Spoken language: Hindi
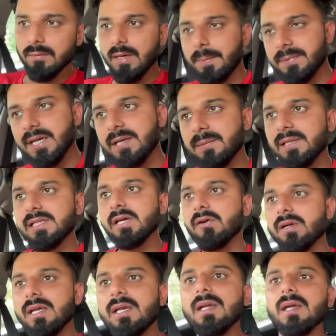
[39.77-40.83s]
अपडेट मिल
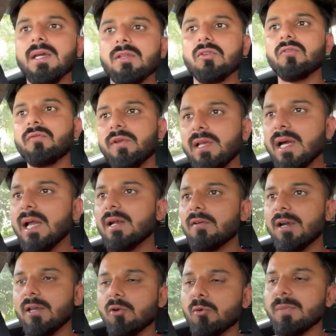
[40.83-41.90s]
जाएगी तो फिलहाल
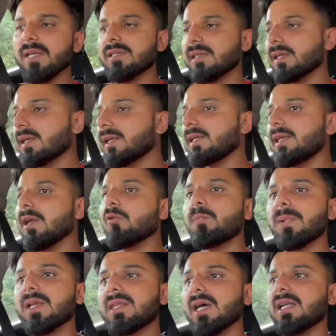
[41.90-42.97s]
वाले नॉमिनेशन के लिए
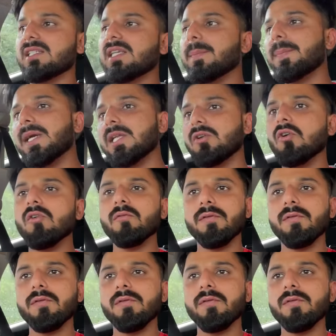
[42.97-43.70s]
ऊपर ध्यान से पढ़ियो